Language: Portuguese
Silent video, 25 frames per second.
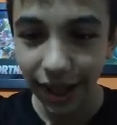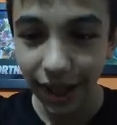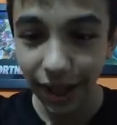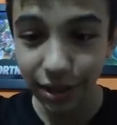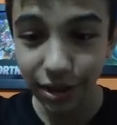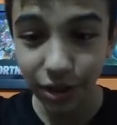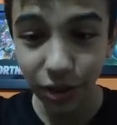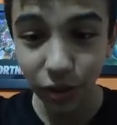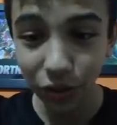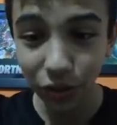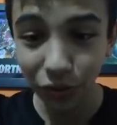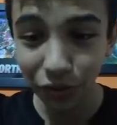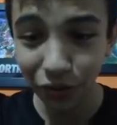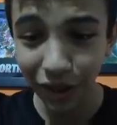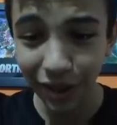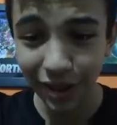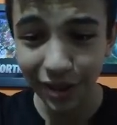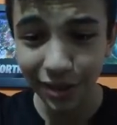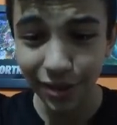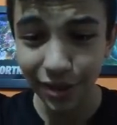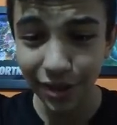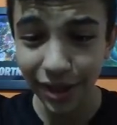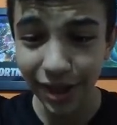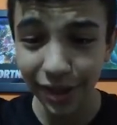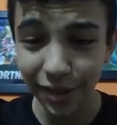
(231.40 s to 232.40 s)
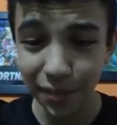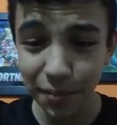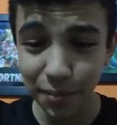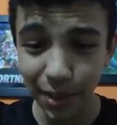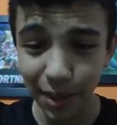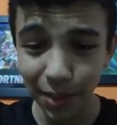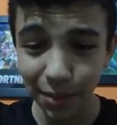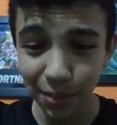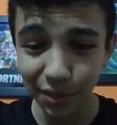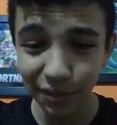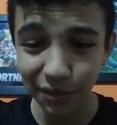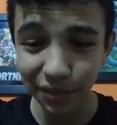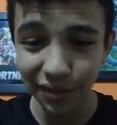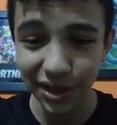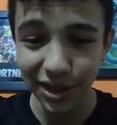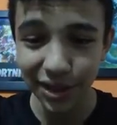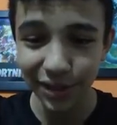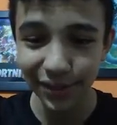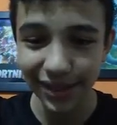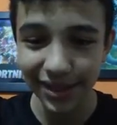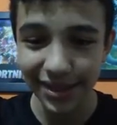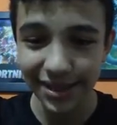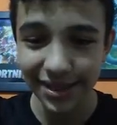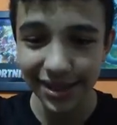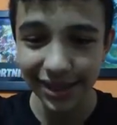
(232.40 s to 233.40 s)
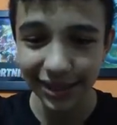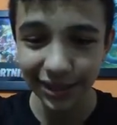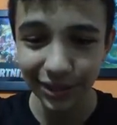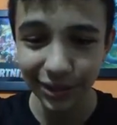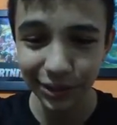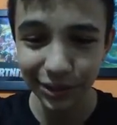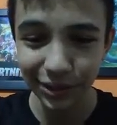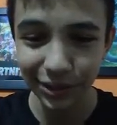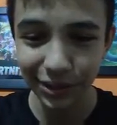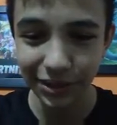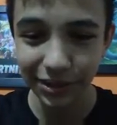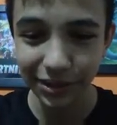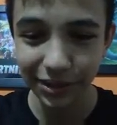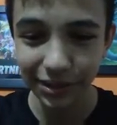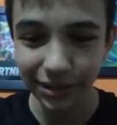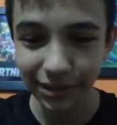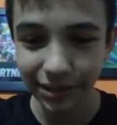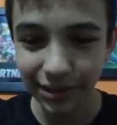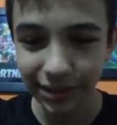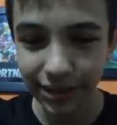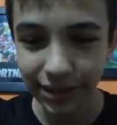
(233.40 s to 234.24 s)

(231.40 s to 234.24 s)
Cara, já tô feliz que eu ganhei o Primovic, velho. Isso é louco.